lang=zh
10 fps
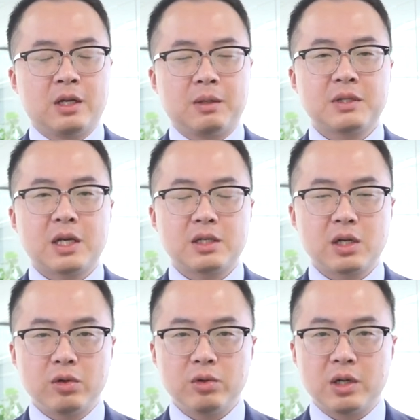那么，在
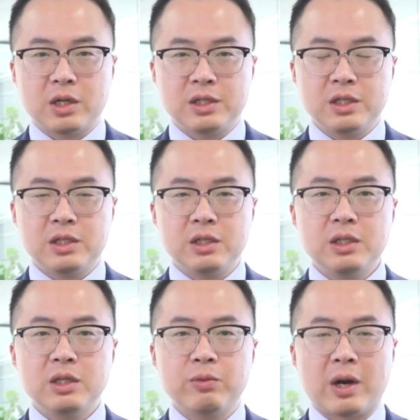遭遇了星期
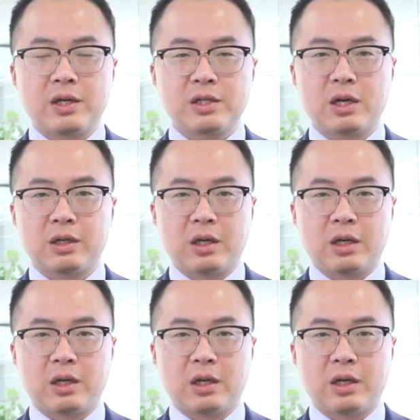一晚上